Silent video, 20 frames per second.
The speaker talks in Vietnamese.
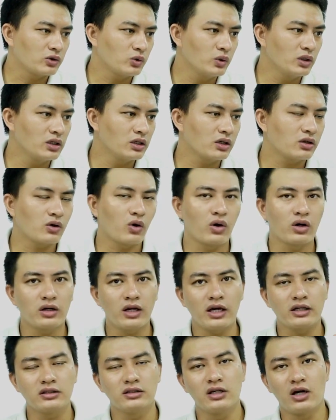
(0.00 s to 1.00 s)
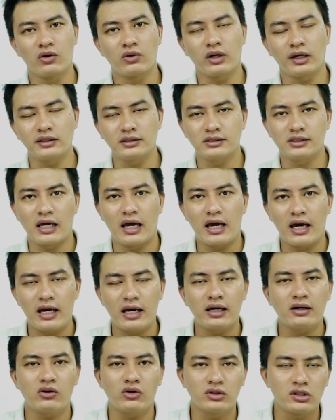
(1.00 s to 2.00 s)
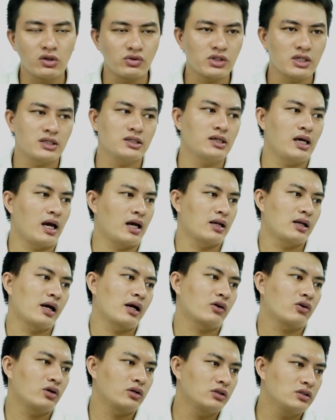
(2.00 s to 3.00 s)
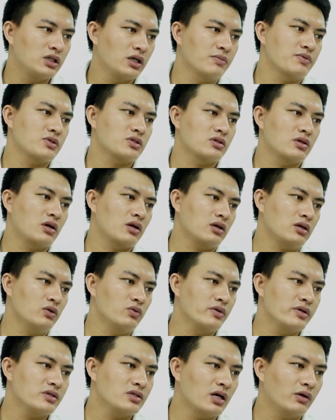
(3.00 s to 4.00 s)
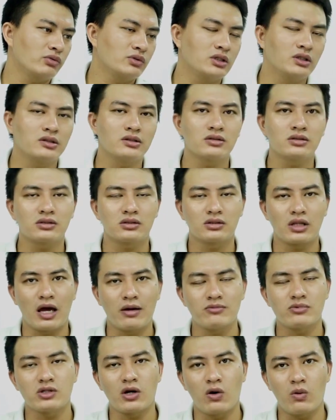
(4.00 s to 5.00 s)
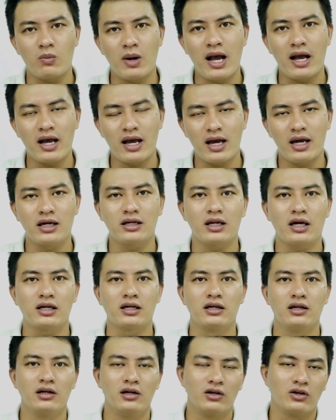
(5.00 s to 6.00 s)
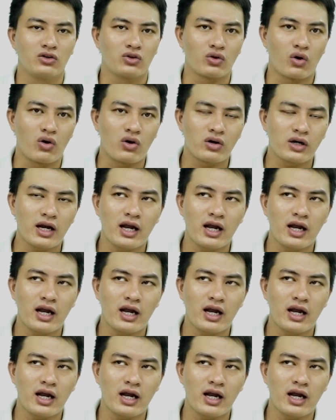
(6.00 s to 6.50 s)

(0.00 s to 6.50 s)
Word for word: Tuy có là nhiều đánh giá, có nhiều chia sẻ là con chip Unisoc 9863A này nó